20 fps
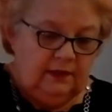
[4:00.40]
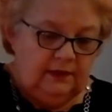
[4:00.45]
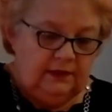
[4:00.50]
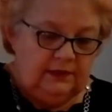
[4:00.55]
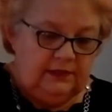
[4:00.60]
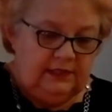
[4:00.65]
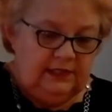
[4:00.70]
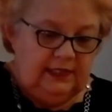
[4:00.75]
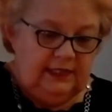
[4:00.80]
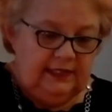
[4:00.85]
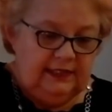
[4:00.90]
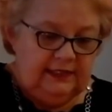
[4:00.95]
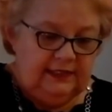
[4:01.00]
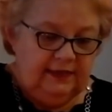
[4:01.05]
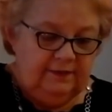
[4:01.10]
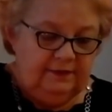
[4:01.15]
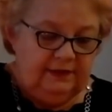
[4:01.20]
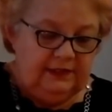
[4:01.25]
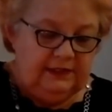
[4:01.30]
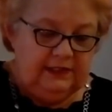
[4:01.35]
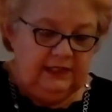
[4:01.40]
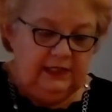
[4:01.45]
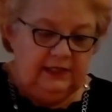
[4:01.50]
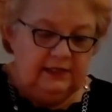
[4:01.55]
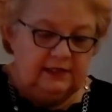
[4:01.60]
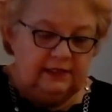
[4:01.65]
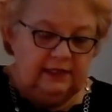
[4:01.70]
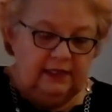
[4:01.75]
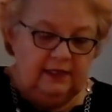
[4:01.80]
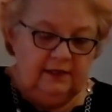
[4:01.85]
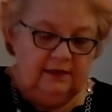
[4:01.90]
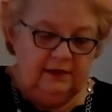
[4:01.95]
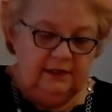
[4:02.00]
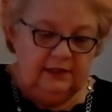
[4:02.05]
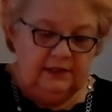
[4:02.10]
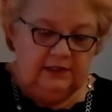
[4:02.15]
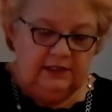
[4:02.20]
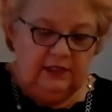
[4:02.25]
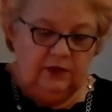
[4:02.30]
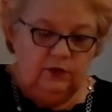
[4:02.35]
Si él está presente,
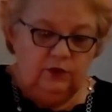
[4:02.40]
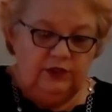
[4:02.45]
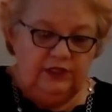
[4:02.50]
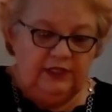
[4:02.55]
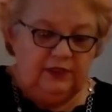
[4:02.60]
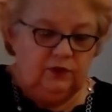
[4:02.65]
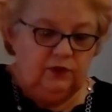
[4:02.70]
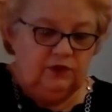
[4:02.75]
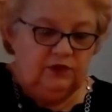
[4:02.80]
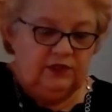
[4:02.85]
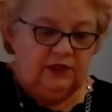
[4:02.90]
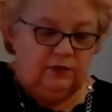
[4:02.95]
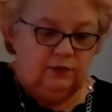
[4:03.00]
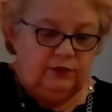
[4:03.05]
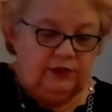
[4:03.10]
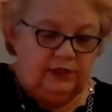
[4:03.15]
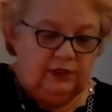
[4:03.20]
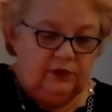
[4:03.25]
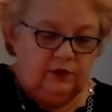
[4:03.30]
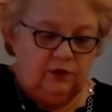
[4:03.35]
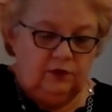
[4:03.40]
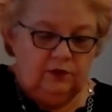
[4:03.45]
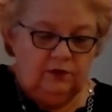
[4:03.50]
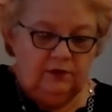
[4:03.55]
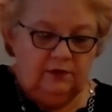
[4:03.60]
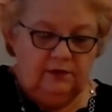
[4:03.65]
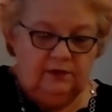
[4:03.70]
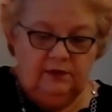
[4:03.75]
segurito, segurito,